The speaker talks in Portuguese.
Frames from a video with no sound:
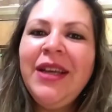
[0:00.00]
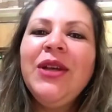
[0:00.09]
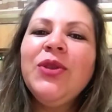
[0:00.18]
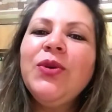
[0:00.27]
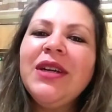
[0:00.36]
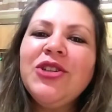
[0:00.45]

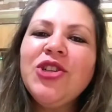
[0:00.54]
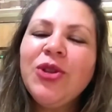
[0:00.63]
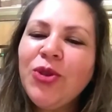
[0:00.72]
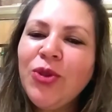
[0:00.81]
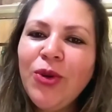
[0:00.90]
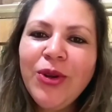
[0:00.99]
durante
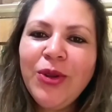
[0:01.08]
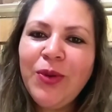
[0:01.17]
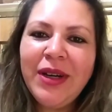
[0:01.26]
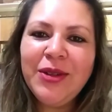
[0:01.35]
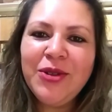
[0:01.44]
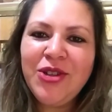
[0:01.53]
todo o
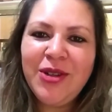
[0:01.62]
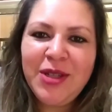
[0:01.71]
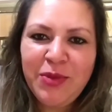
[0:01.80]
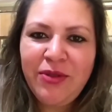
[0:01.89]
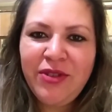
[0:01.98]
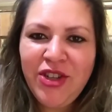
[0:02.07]
ano de
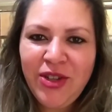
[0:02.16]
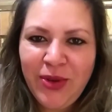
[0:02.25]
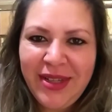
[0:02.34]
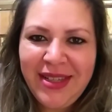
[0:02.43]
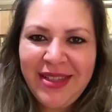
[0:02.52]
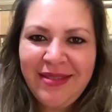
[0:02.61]

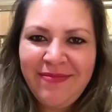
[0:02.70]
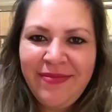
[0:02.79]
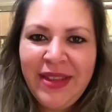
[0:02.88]
2022.